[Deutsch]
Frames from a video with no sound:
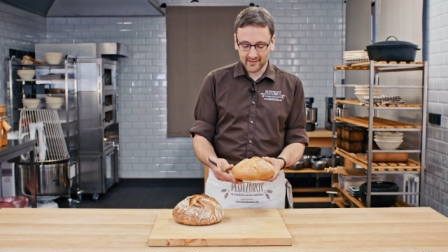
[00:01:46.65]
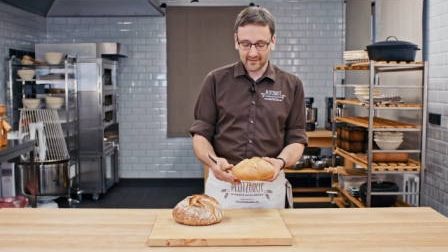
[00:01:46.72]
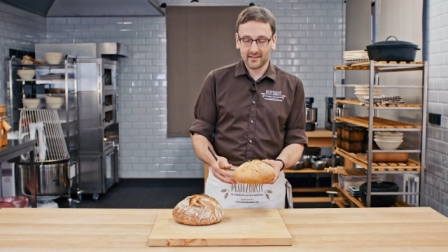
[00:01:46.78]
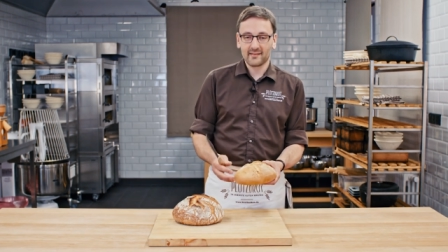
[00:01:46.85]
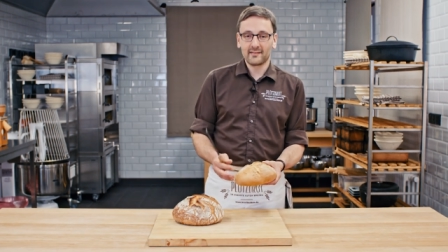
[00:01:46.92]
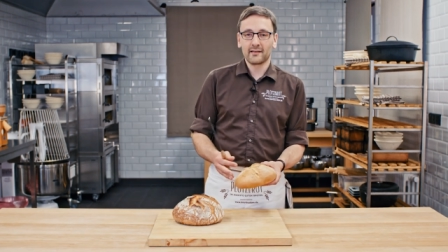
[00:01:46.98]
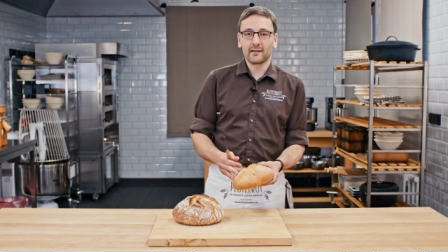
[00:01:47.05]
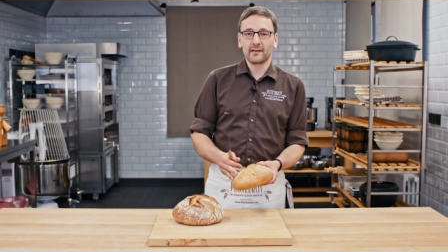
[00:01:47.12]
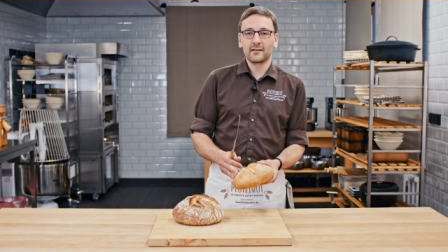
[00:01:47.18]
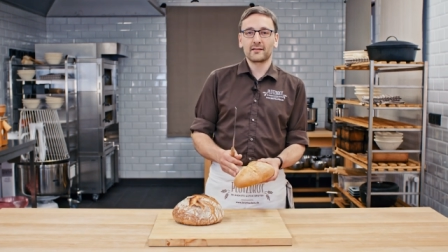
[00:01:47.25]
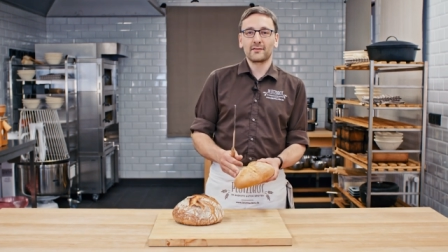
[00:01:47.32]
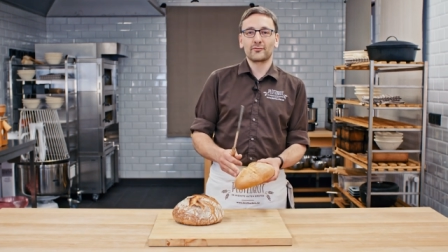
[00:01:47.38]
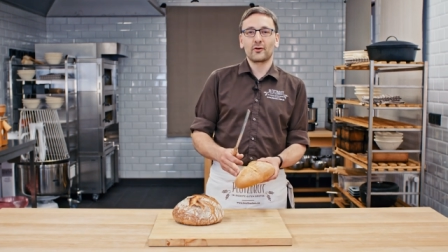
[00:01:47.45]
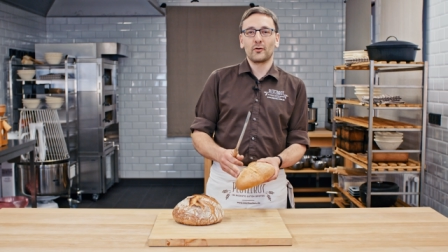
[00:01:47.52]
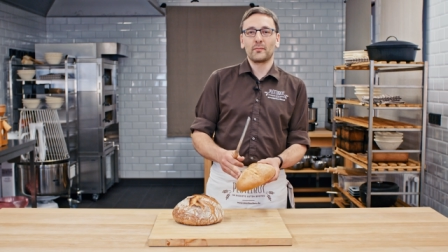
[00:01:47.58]
dass das hier
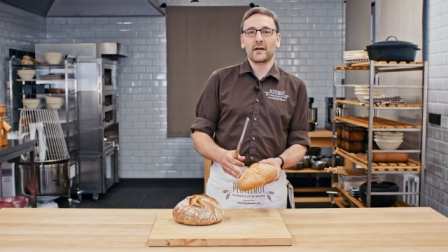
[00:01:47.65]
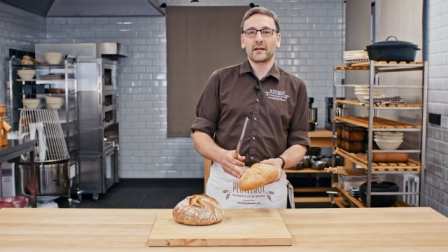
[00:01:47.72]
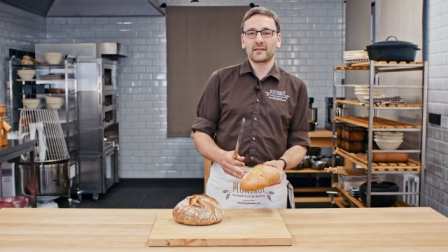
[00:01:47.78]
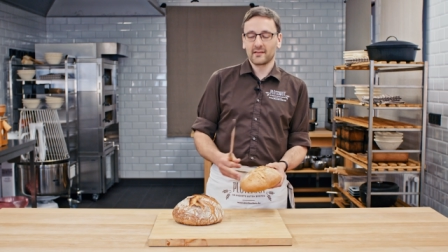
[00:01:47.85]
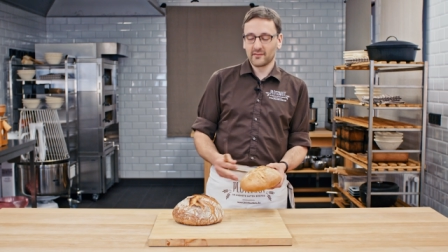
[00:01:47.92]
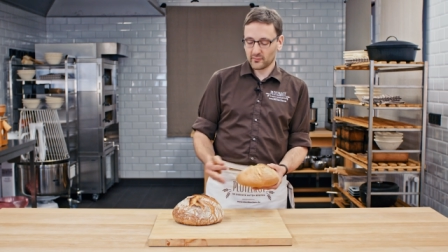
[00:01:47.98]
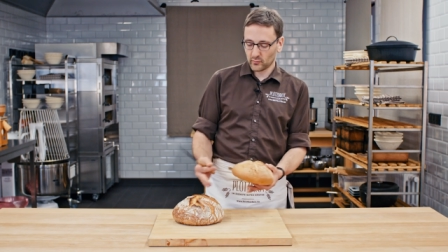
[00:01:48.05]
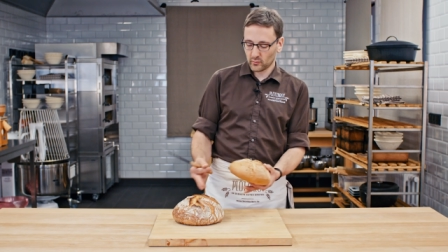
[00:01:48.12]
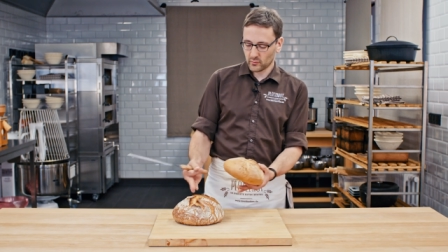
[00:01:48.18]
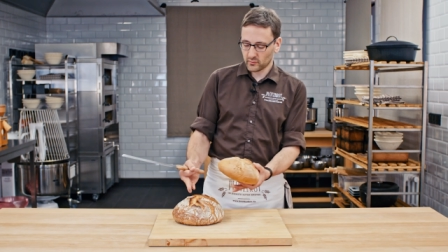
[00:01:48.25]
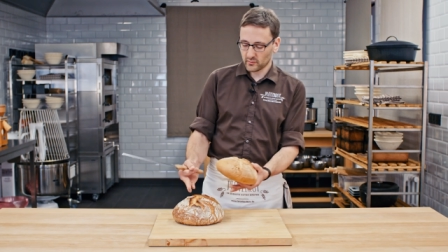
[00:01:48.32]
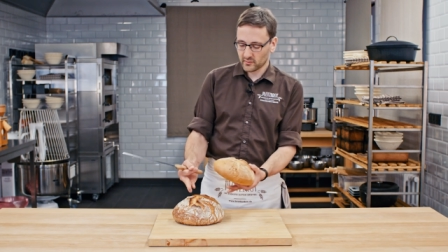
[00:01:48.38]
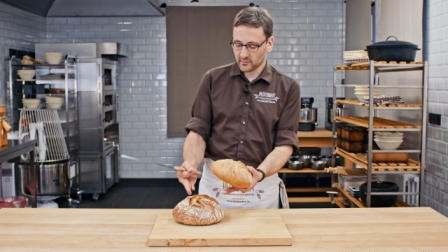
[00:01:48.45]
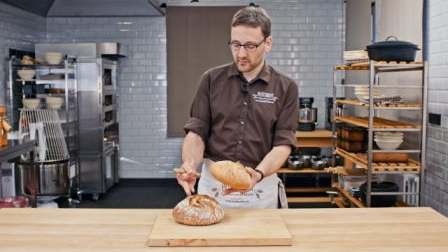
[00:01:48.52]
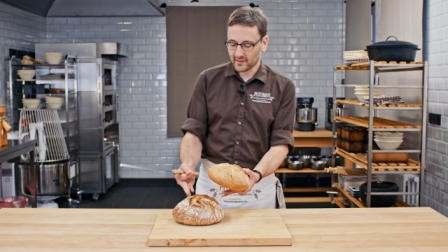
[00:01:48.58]
relativ kompakt ist
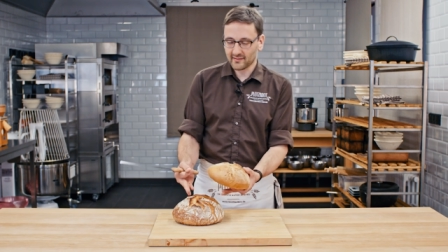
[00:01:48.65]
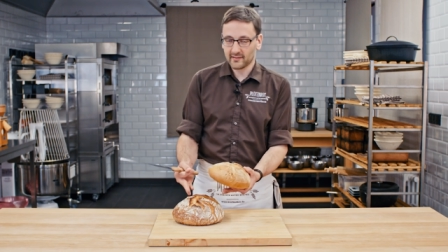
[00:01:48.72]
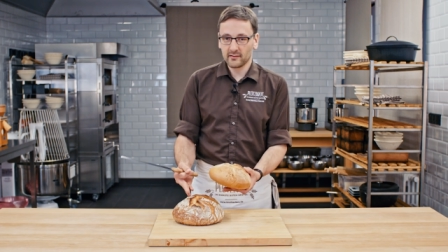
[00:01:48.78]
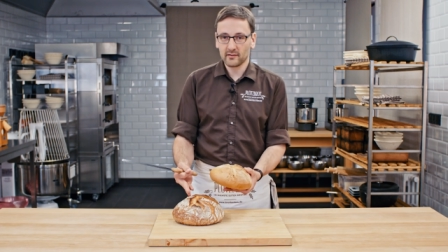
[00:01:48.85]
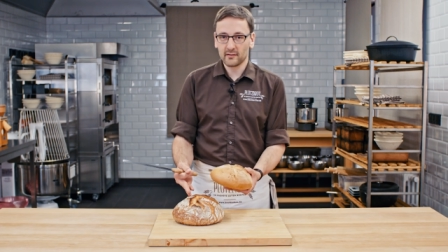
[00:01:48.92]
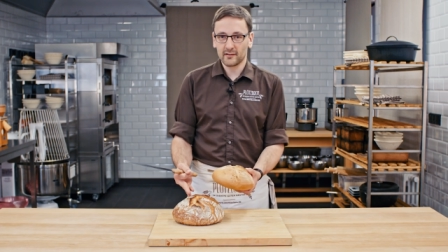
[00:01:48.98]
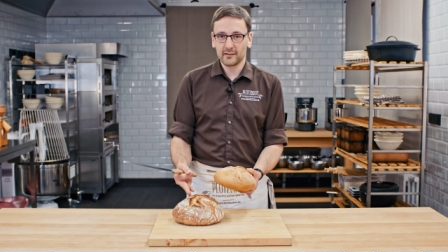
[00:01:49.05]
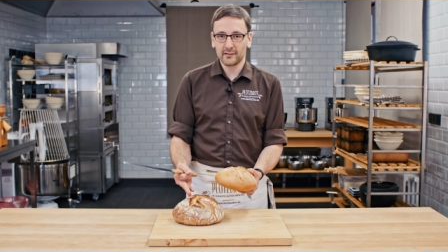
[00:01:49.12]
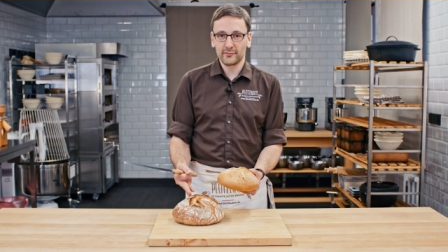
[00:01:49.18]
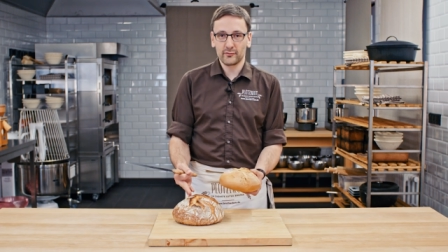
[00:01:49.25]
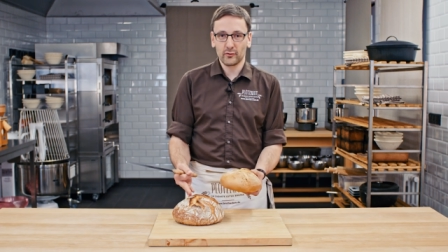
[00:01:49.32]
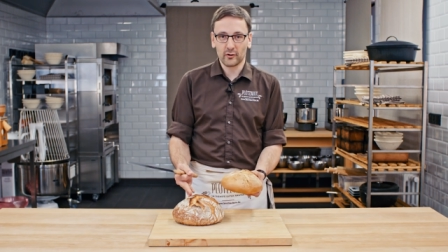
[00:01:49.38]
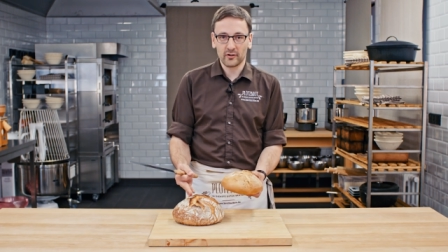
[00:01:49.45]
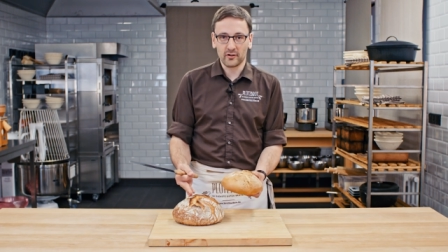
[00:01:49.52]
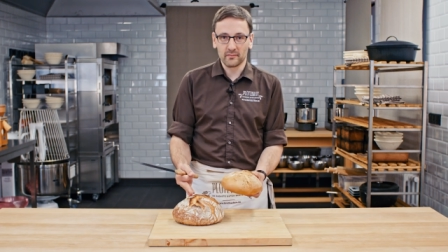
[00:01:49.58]
und das hier relativ
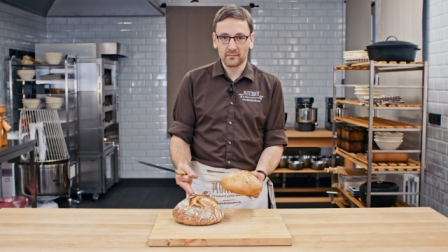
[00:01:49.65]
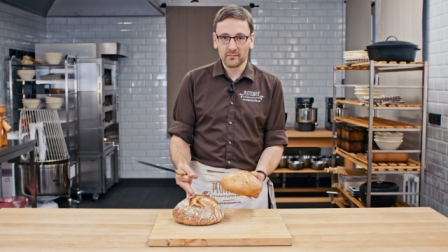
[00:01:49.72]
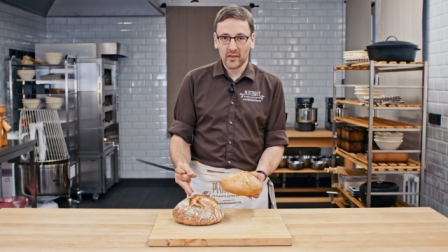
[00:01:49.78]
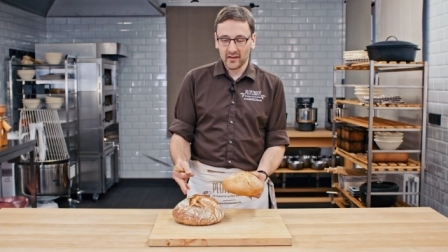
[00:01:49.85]
locker.